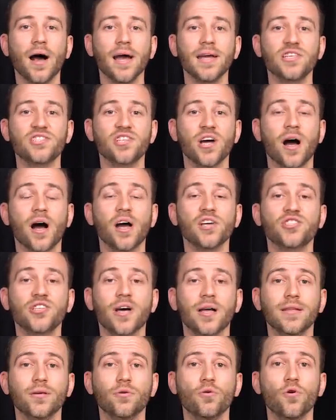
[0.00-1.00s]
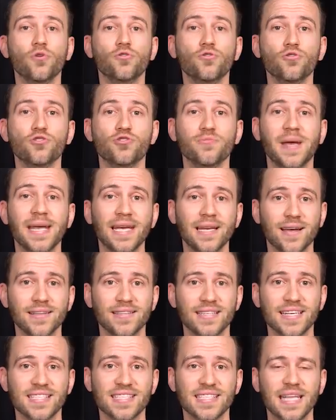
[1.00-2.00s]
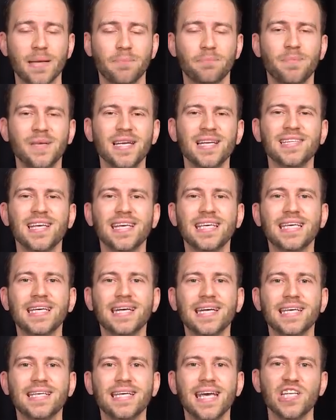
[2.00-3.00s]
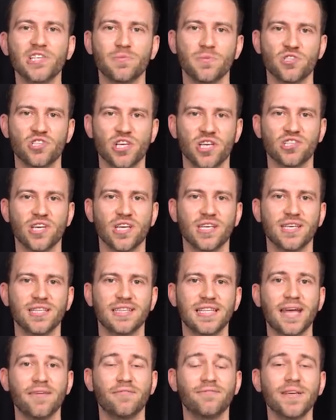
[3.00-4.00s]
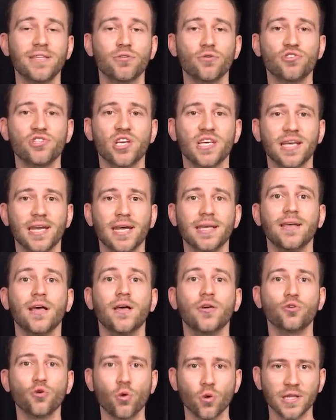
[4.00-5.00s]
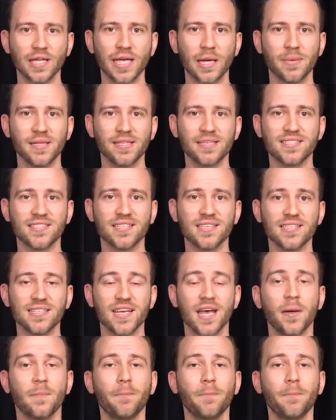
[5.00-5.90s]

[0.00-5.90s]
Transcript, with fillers: Ayrıca aşağıda gördüğünüz mail adresine 1 dakikayı geçmeyecek şekilde video çekerek yollayabilirsiniz.